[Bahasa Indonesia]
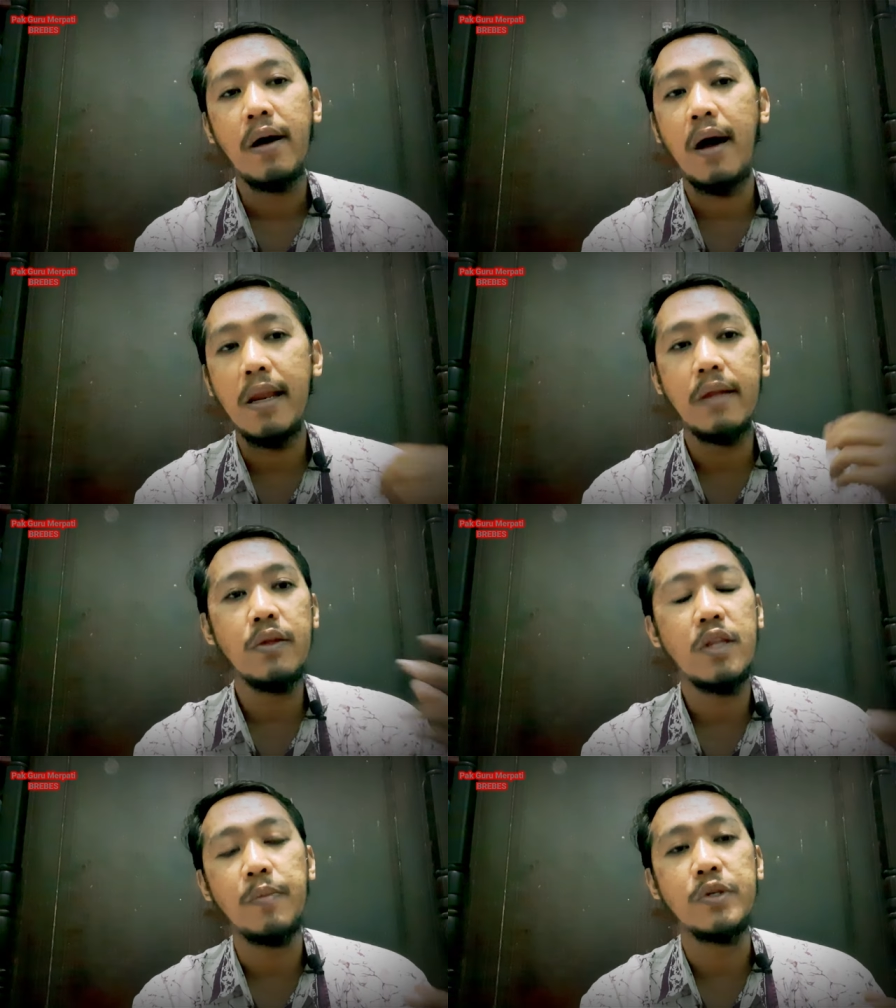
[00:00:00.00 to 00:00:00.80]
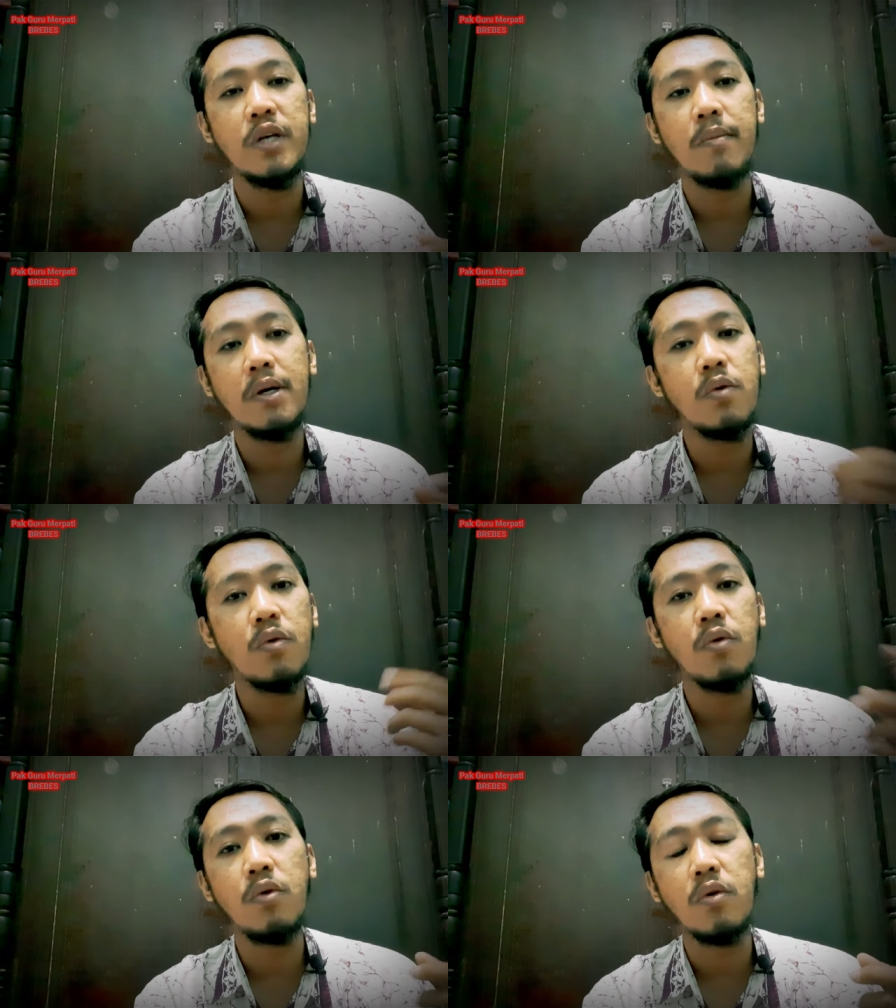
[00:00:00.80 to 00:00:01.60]
kalian tidak bisa
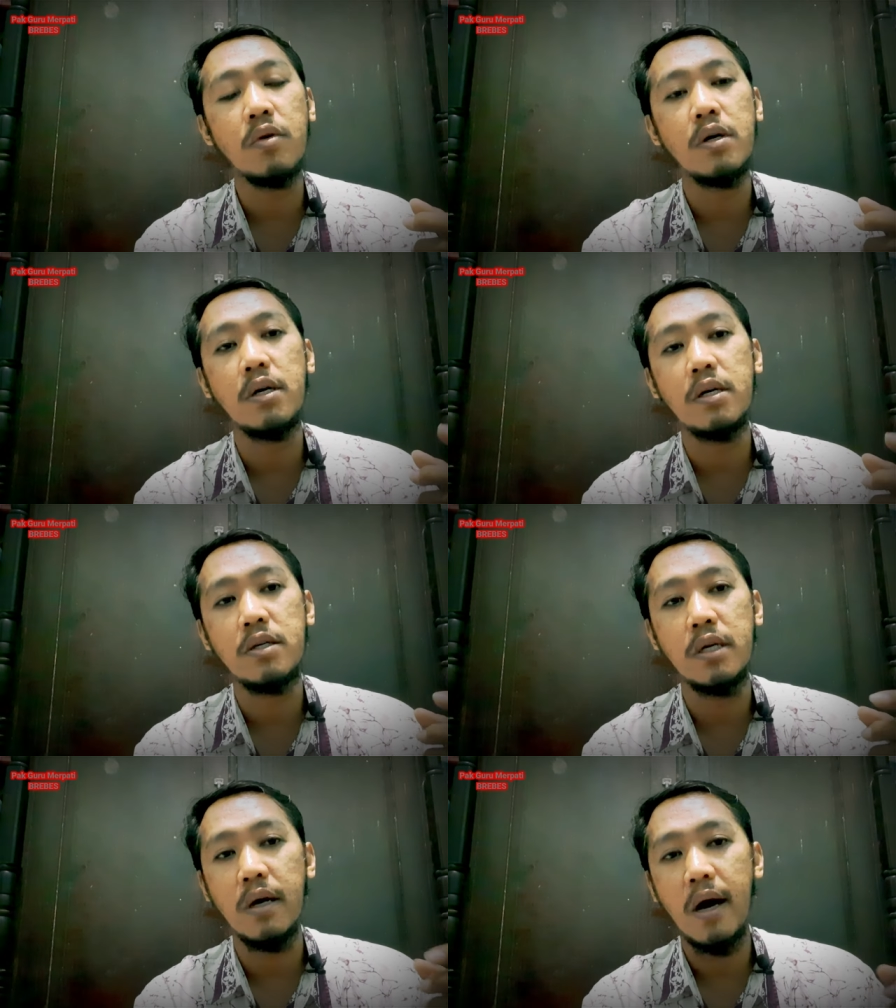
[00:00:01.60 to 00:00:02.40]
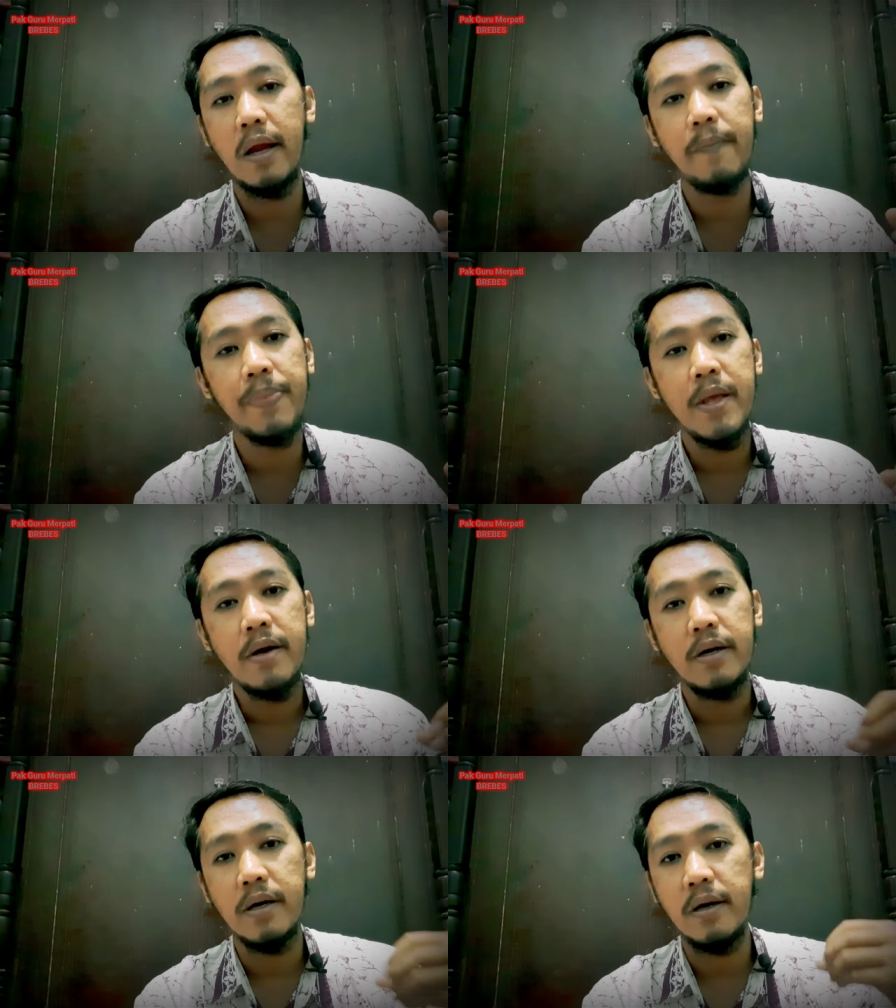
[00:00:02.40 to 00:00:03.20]
mengukur uh, dengan
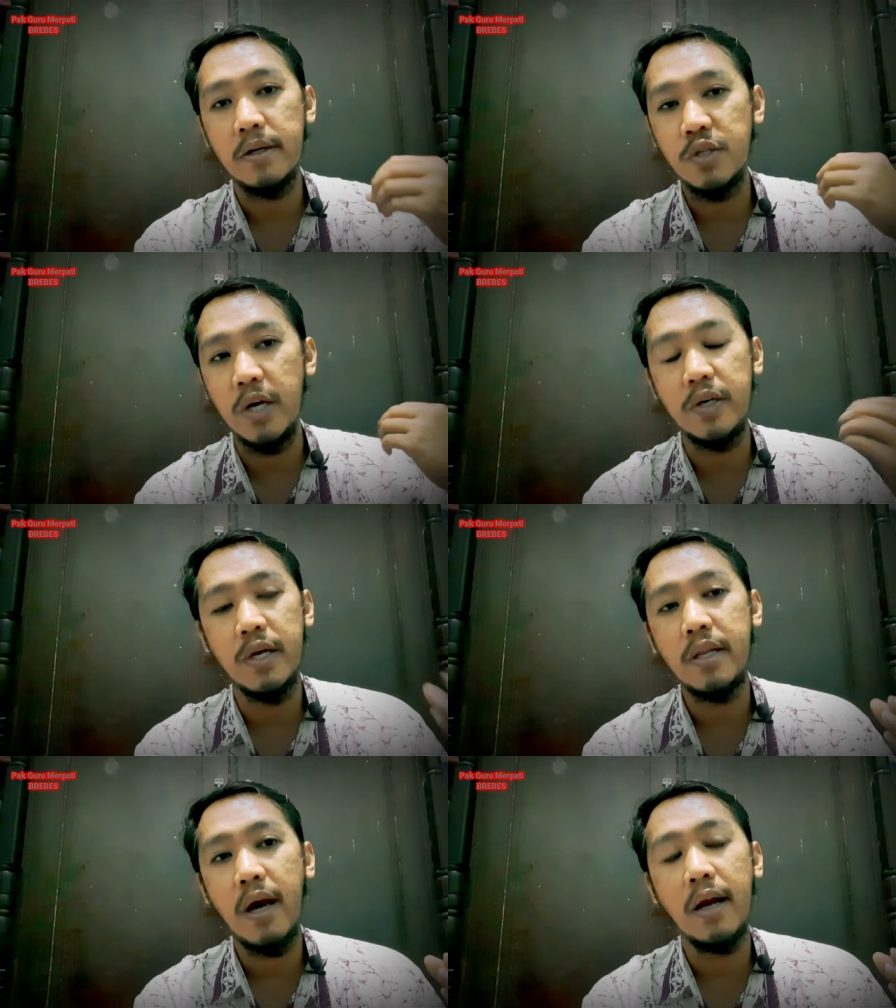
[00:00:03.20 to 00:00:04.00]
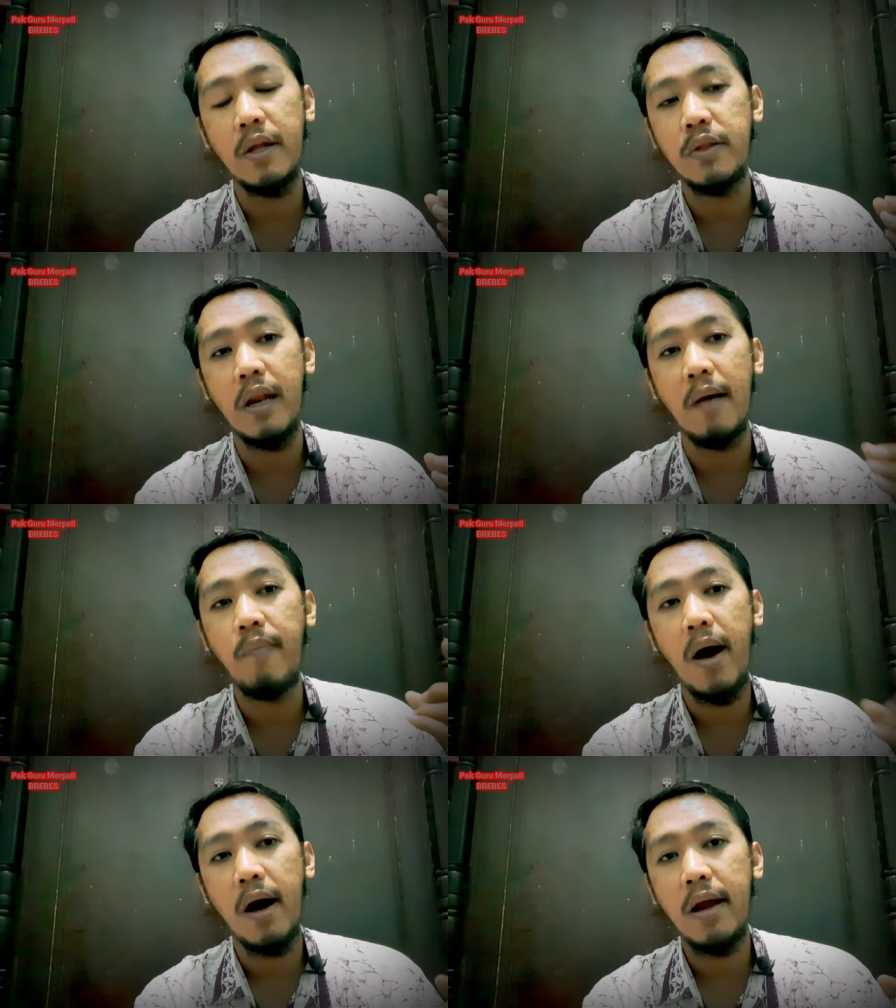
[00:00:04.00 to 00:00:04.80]
uh, kejadian yang ada di
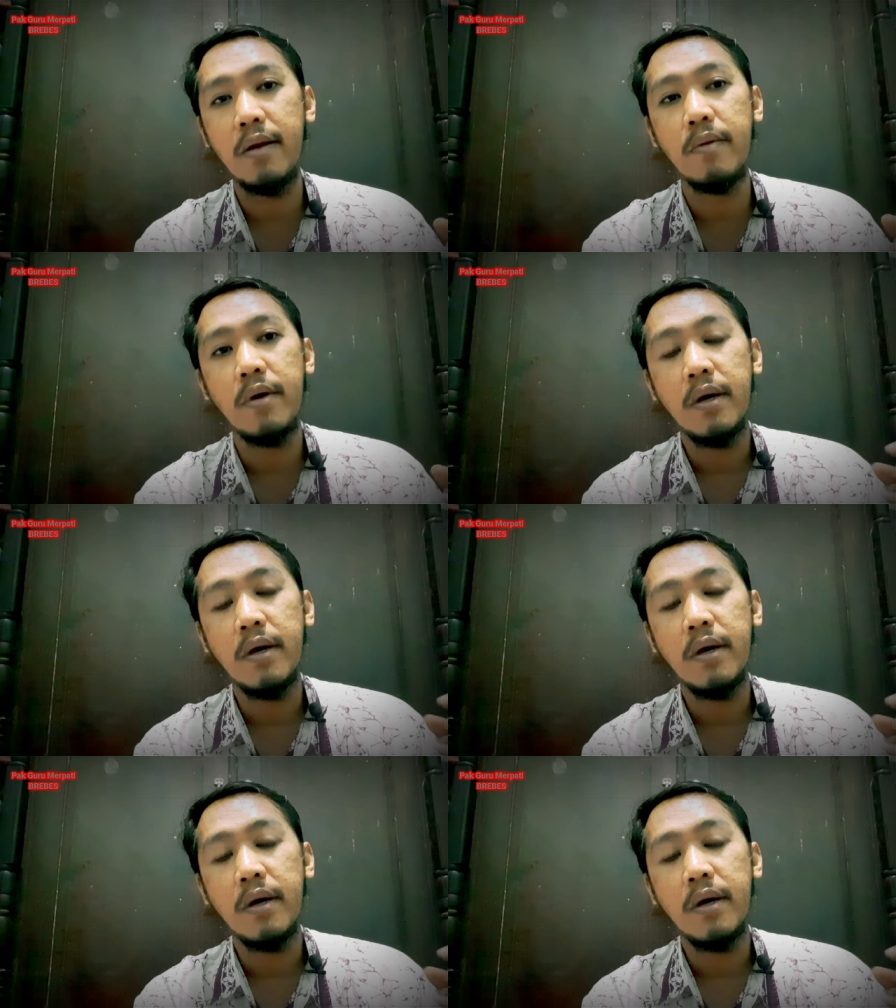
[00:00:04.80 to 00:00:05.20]
lapangan